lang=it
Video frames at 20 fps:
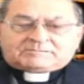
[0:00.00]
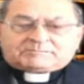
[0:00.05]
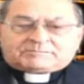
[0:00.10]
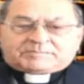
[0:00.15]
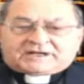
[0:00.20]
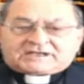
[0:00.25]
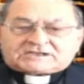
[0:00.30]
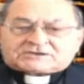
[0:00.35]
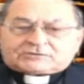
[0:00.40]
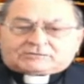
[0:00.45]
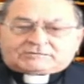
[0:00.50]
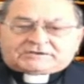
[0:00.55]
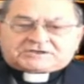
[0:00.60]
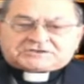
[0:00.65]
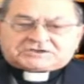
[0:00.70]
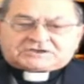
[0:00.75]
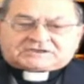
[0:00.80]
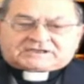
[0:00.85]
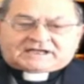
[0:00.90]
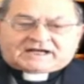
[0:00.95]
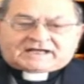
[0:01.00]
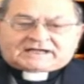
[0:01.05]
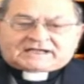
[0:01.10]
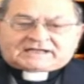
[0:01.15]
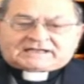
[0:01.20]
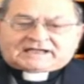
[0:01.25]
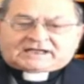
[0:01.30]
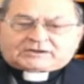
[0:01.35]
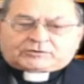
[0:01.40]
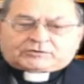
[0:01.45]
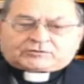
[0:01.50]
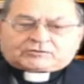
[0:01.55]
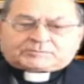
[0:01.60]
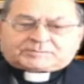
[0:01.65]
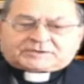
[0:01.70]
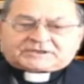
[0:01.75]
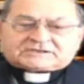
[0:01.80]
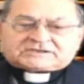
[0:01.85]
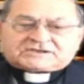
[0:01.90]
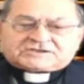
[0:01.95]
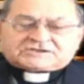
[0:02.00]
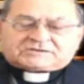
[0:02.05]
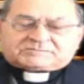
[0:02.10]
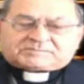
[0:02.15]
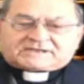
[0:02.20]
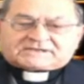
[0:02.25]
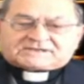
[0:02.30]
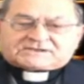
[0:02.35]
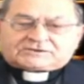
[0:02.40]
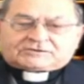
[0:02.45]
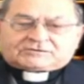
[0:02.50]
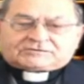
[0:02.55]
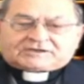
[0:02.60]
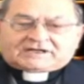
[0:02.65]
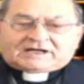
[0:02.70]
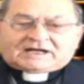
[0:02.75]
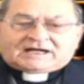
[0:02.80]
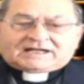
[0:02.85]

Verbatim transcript: per sollecitare la loro partecipazione